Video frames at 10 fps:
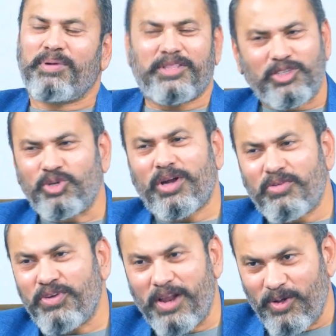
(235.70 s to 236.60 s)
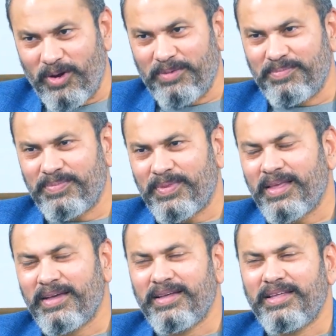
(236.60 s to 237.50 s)
ప్రతి చోట ఫెయిల్యూరే
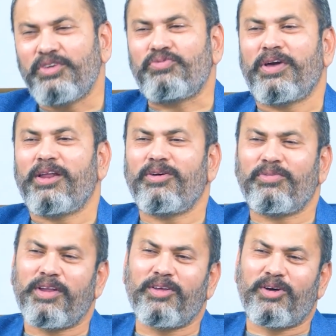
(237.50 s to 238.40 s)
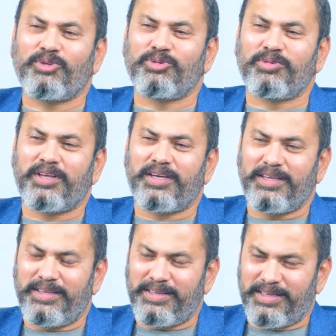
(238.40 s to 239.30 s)
ఈ ఫెయిల్యూర్ ఫెయిల్యూర్ అవుతుంటే
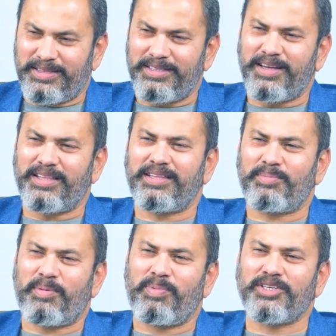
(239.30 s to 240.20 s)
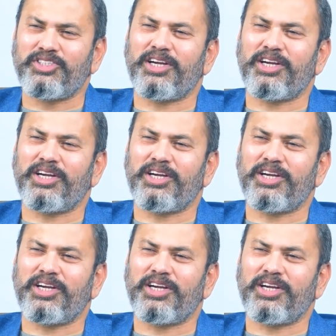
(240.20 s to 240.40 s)
ఎందుకు పబ్లిష్